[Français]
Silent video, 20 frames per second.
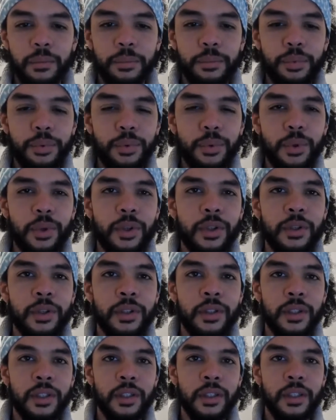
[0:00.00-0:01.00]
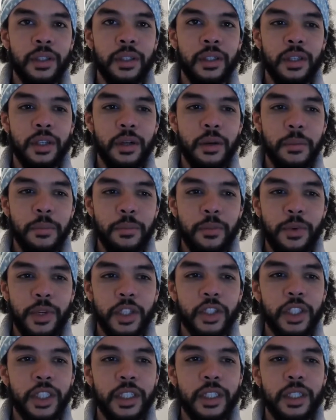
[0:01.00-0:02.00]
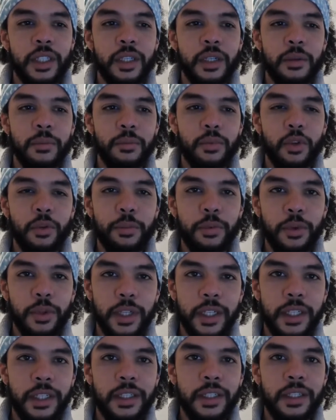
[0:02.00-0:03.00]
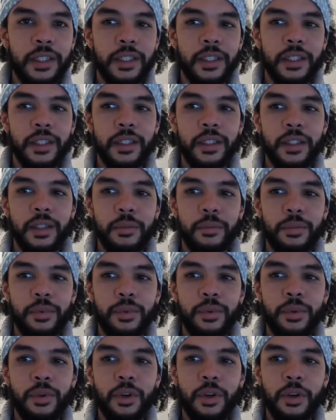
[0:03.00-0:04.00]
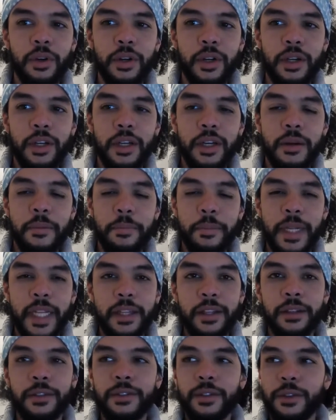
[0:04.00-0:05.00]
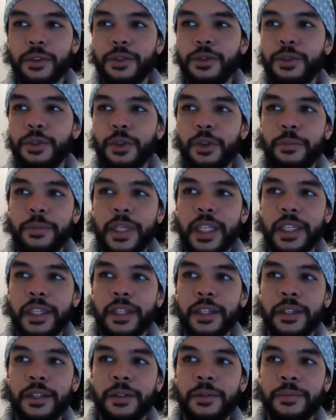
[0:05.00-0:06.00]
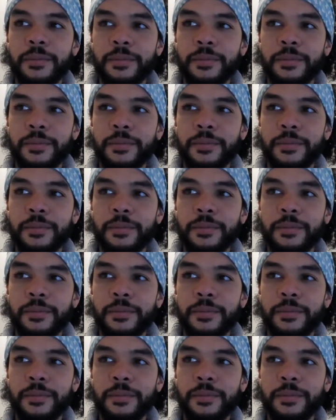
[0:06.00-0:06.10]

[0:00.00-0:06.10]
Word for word: pour me lâcher, pour pleurer, pour m'étendre sur mes, euh,